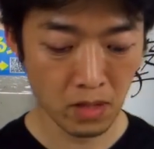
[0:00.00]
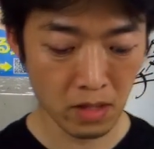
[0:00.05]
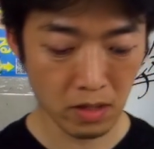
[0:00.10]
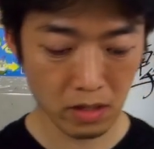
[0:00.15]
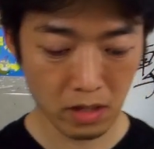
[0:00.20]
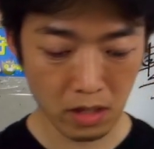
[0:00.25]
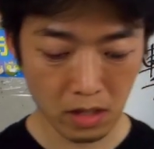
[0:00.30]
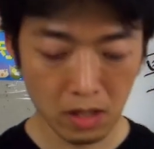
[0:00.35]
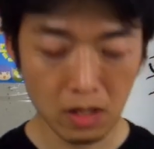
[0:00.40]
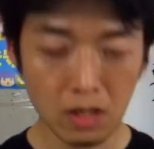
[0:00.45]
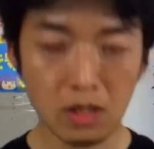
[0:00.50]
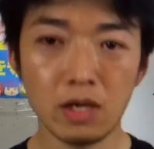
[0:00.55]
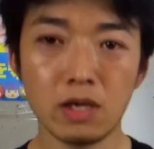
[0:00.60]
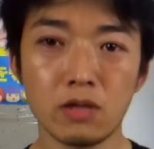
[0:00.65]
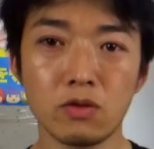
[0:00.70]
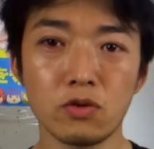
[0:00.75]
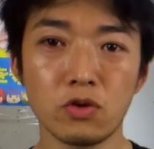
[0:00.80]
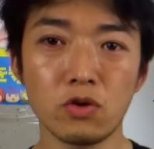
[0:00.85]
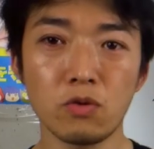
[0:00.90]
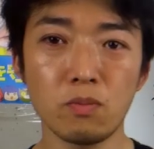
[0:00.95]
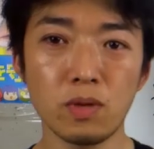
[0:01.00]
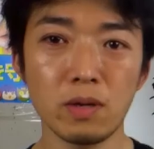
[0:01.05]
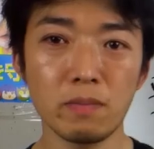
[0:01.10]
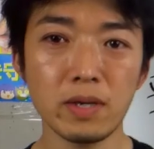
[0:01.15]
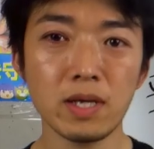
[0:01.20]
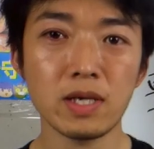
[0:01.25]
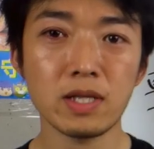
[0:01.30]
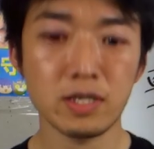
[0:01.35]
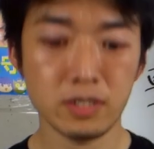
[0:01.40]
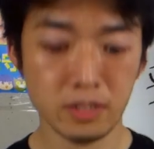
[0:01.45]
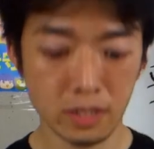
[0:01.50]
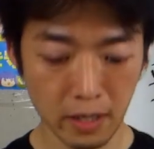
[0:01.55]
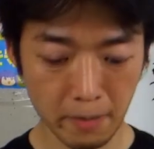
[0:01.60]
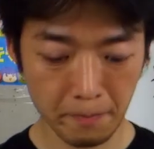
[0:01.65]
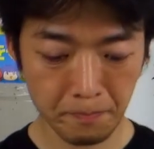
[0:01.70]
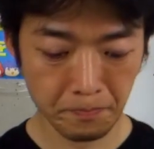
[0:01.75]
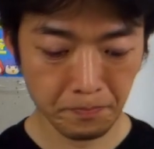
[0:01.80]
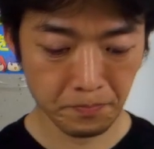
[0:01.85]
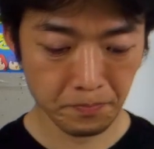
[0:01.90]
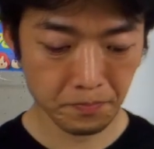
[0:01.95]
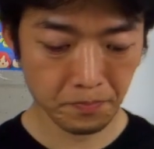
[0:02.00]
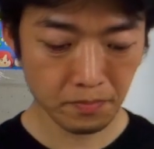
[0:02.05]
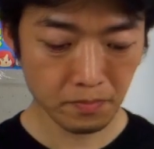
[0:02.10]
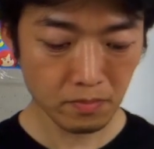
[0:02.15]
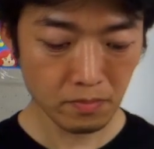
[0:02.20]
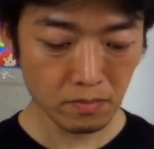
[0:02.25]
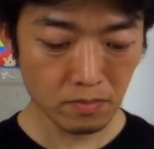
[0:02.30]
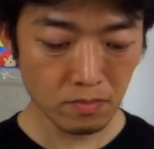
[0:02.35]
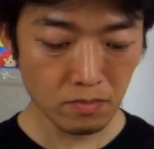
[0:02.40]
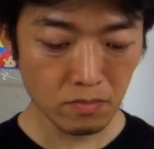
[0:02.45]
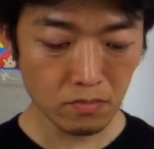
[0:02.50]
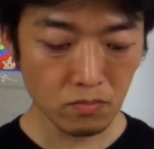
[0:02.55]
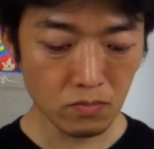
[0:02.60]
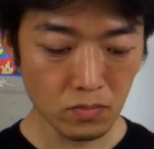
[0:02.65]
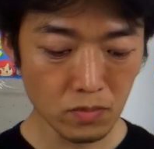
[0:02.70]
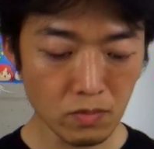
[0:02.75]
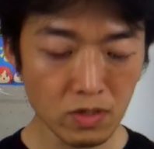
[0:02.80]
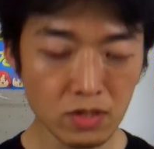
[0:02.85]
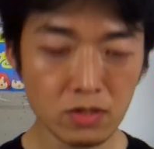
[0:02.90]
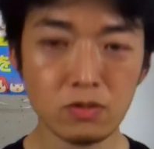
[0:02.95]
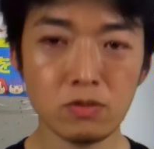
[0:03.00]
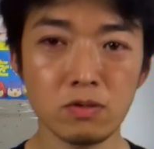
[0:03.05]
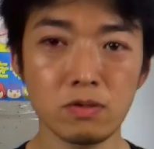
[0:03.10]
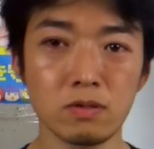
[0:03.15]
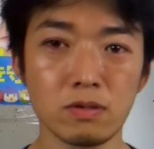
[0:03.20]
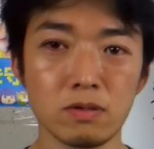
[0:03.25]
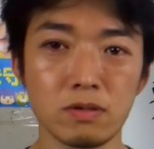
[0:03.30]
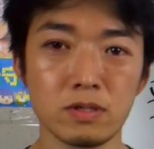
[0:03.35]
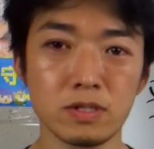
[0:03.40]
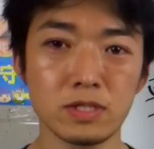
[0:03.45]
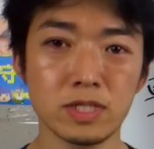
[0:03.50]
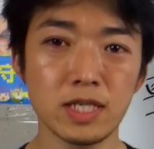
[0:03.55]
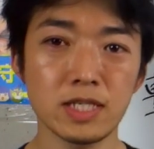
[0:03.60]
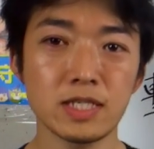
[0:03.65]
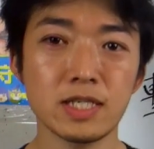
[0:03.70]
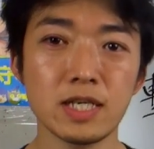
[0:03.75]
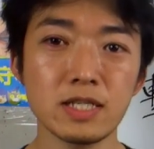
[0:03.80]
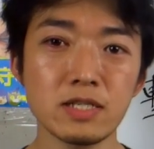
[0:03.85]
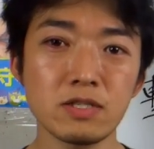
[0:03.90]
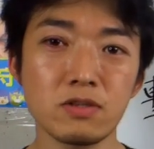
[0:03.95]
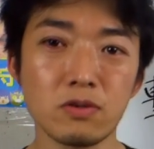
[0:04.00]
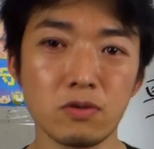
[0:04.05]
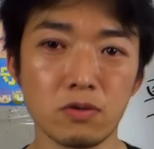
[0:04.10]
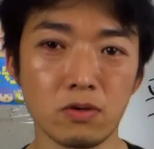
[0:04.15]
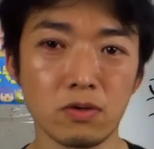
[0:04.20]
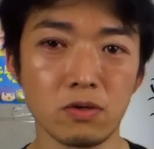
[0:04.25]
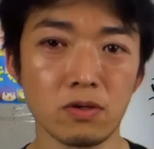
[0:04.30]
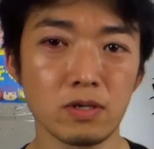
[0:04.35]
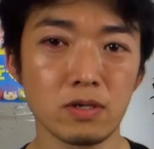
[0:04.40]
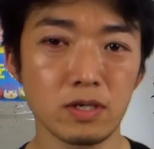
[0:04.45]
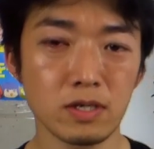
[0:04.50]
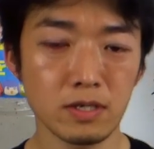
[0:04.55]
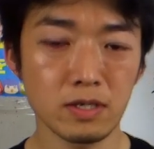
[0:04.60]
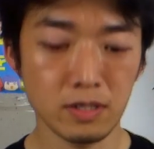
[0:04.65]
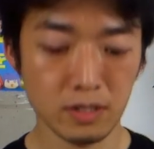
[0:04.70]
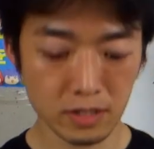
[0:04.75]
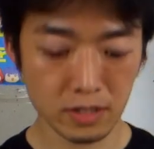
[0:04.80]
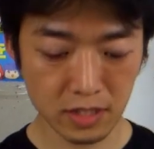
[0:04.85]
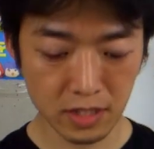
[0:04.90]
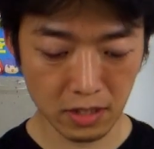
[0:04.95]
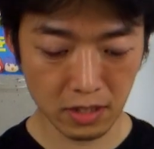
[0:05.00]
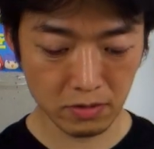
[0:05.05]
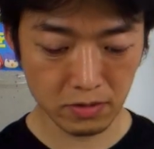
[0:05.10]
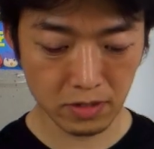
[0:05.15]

で、えっと、よんばんめがですね、まあ、その政治活動を事前の、